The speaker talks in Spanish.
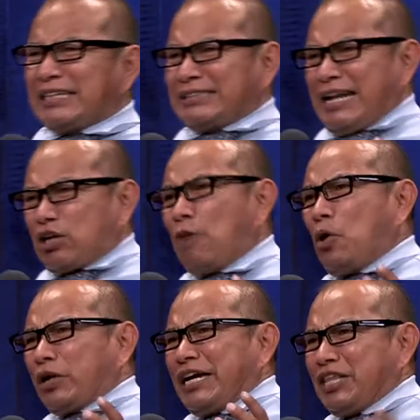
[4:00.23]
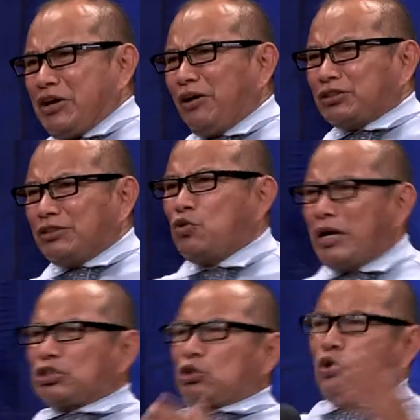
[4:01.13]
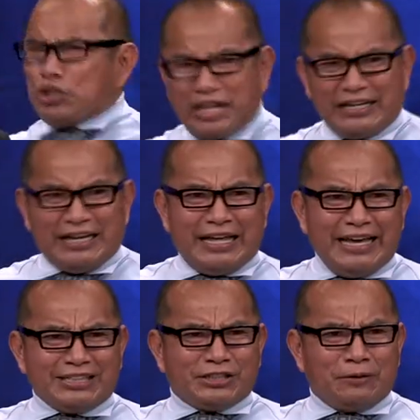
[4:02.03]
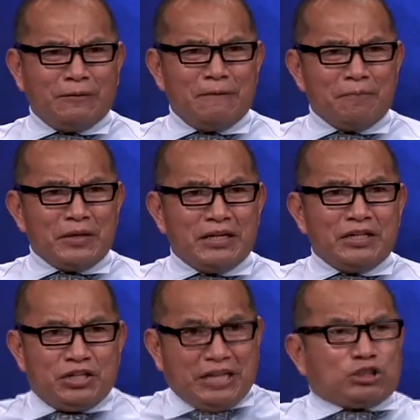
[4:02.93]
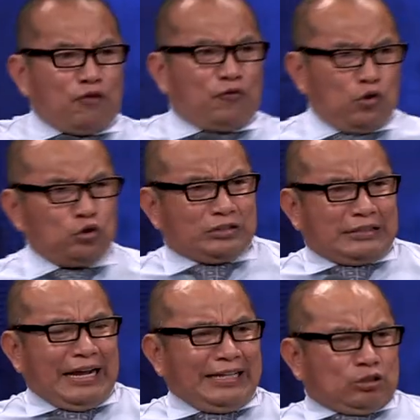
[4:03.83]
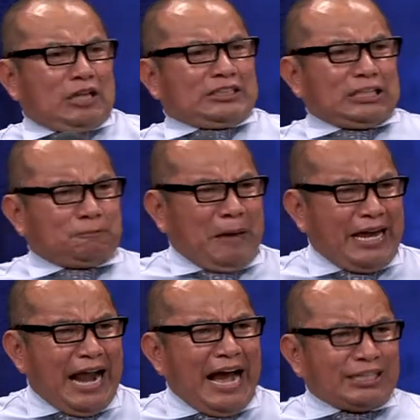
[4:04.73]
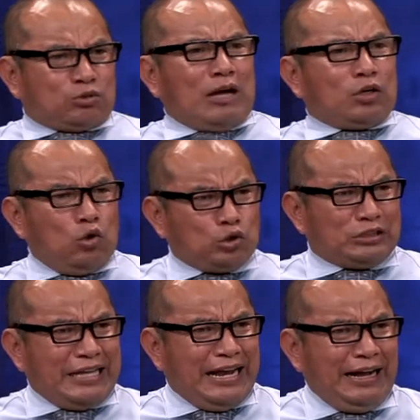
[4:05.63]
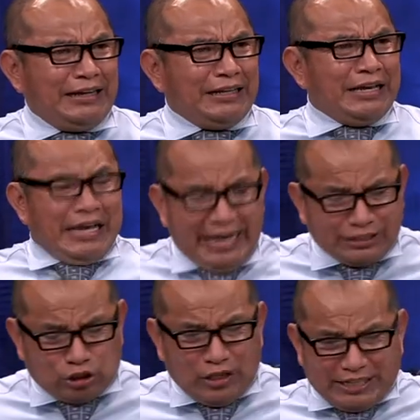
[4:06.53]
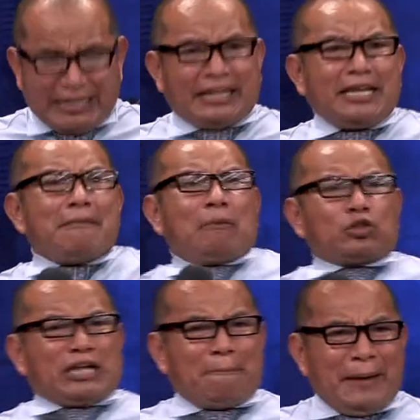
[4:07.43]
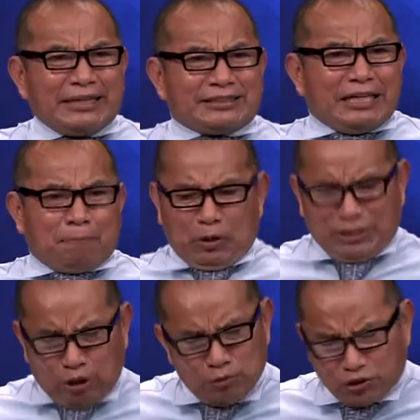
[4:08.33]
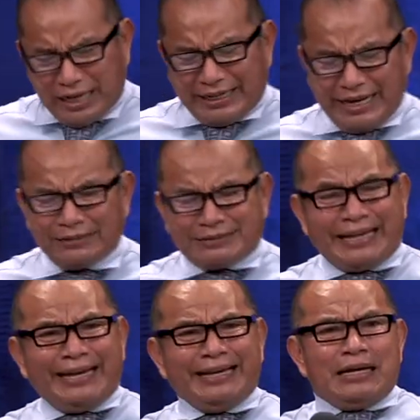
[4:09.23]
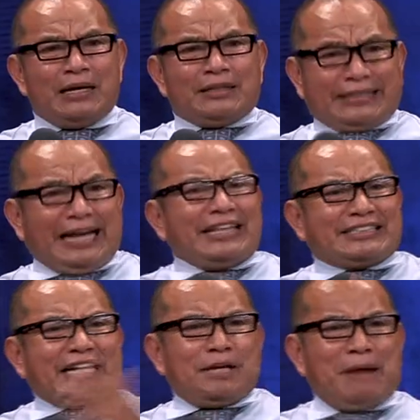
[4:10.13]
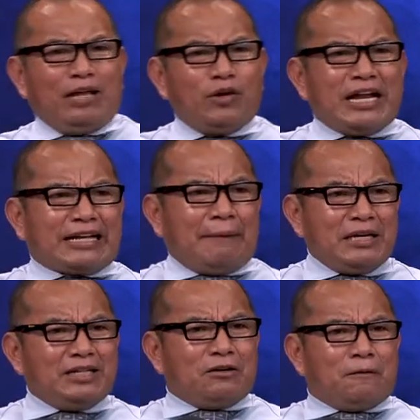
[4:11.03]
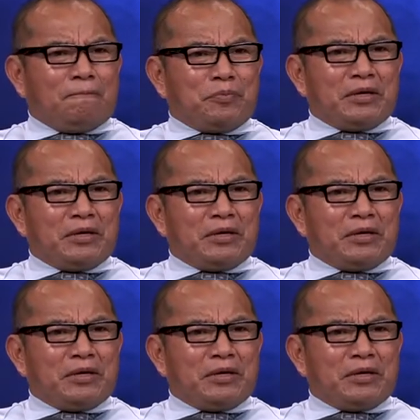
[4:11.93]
ser como que Dios no escucha nada de eso. Y eso frustra, eso desespera, eso angustia, eso desanima muchas veces. Por eso mucha gente se ha desanimado en el camino.